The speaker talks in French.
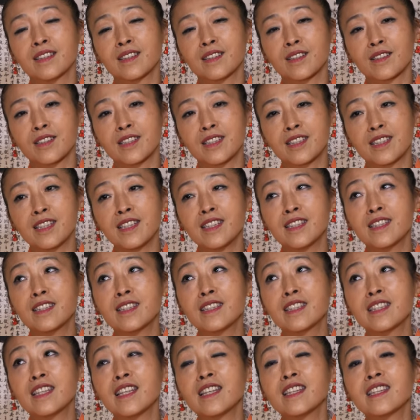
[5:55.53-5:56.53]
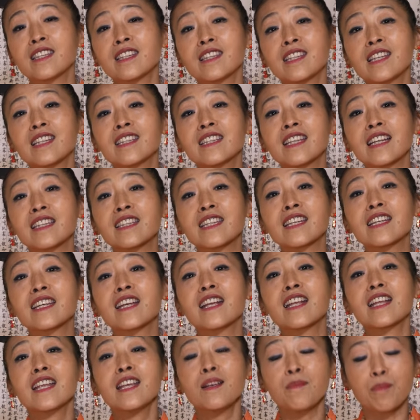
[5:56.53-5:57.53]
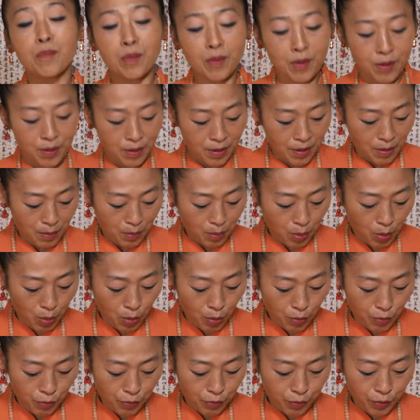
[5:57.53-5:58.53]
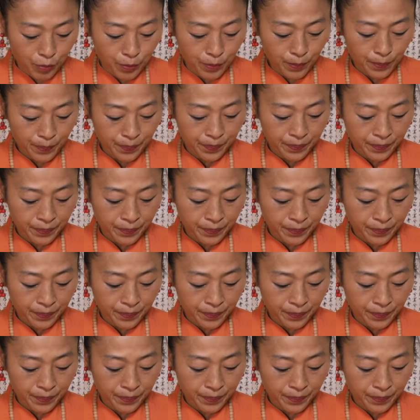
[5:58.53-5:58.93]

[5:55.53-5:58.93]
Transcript: dans cet état d'équilibre profond.